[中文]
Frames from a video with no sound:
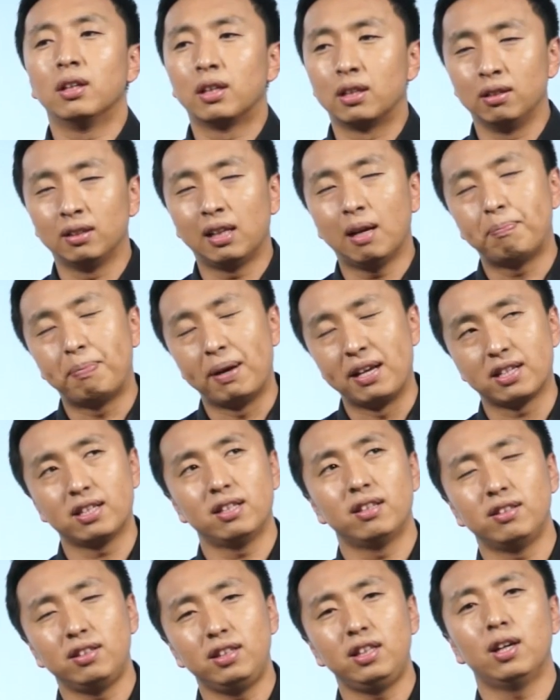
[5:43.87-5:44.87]
可能它本
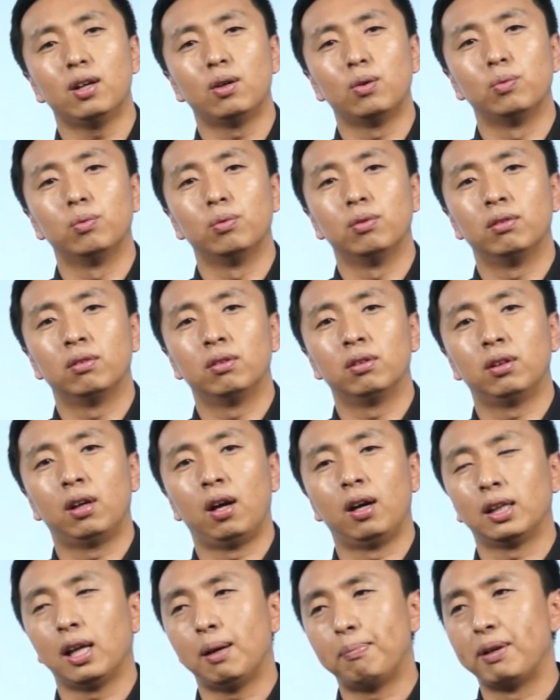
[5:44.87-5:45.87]
身的业务
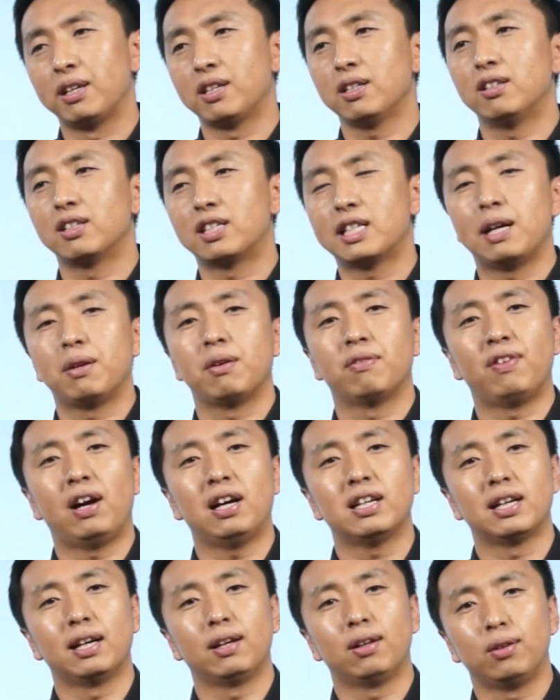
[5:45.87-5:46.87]
啊，它本身的战略
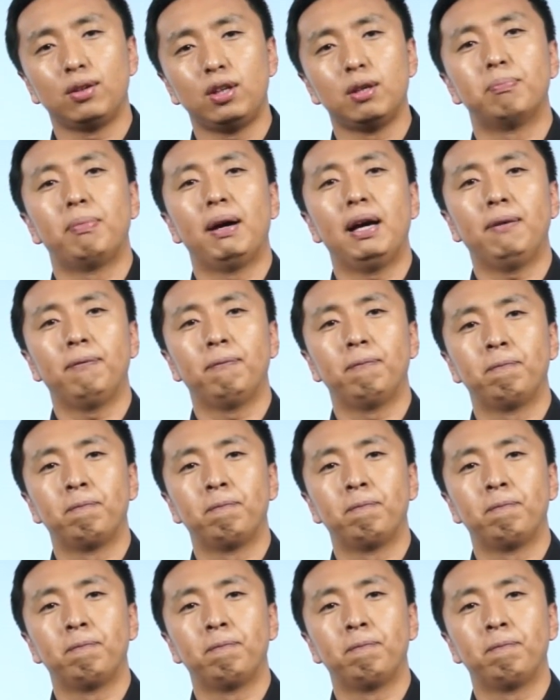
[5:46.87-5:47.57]
发展一般，